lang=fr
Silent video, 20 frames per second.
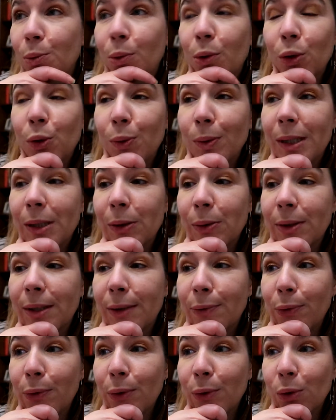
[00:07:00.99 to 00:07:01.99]
produits
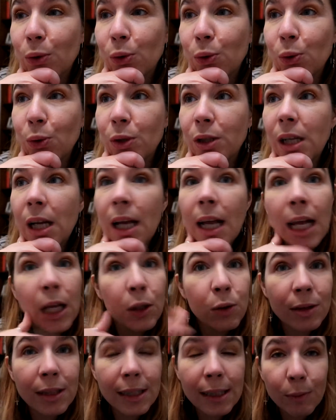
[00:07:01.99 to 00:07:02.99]
d'influenceuses
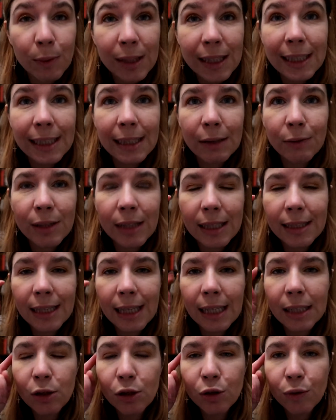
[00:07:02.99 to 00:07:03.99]
donc dites-moi si ça vous
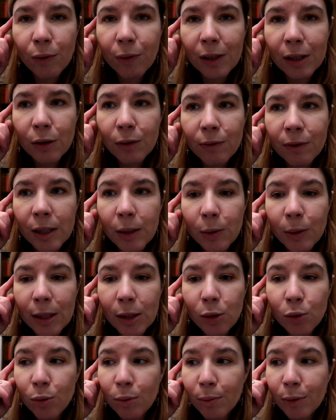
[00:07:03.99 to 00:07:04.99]
intéresse que je vous fasse une vidéo
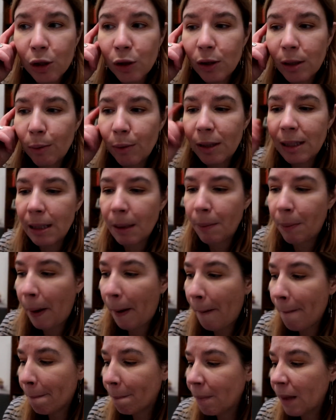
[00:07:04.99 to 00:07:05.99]
là-dessus parce que ça peut être sympa
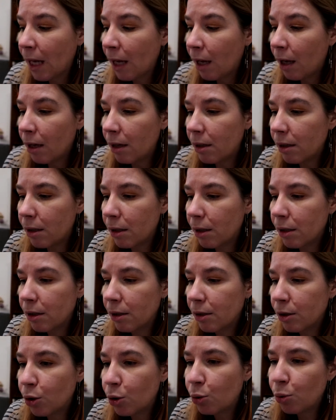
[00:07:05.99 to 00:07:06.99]

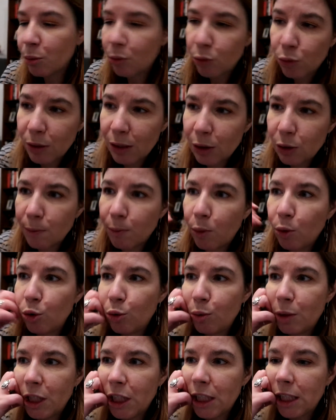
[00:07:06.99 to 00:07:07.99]
sur tous les autres
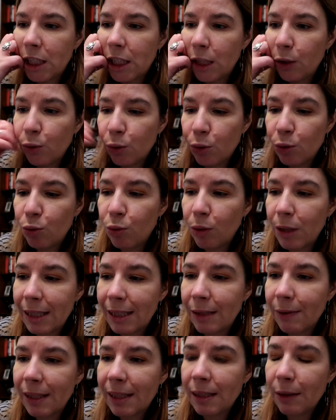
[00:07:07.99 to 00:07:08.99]
produits j'ai déjà des retours là
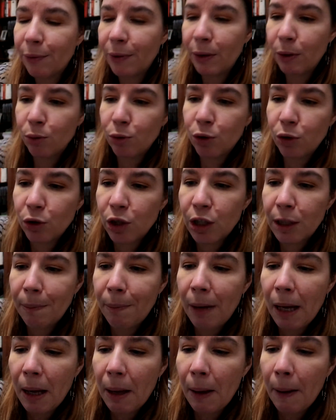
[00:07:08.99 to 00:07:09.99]
c'est vrai que ça fait longtemps que j'ai
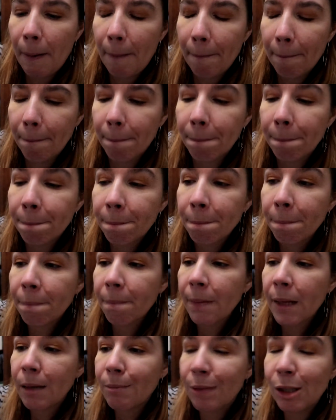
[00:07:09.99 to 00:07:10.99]
pas
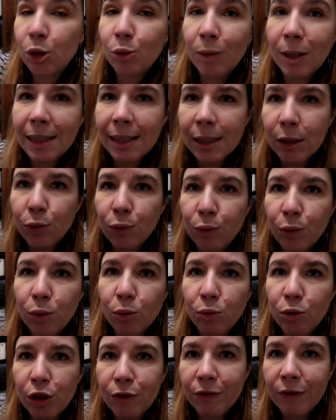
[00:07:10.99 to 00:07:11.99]
bah celui-là c'est nouveau
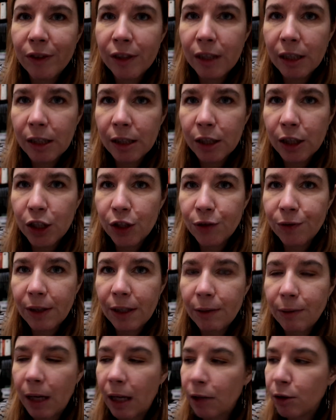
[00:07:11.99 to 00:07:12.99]
donc je vais, je vais
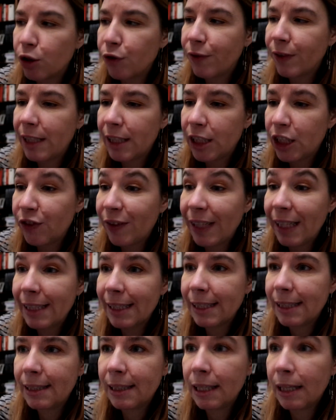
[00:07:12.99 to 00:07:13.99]
voilà je vais je vais les
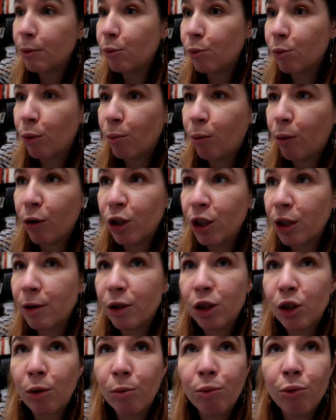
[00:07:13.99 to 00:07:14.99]
tester là mon prochain
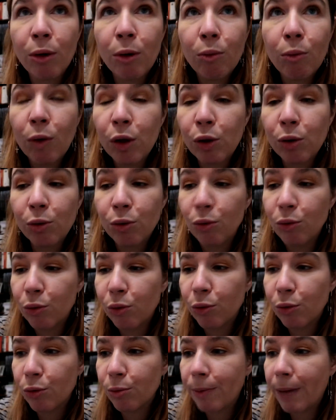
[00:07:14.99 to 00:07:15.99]
shampoing au mois de
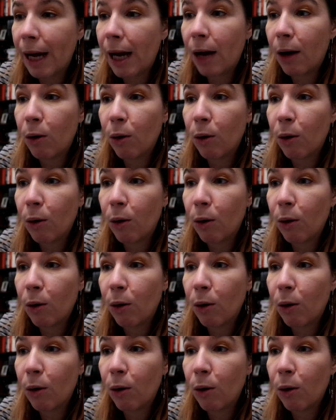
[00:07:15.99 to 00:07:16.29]
bah,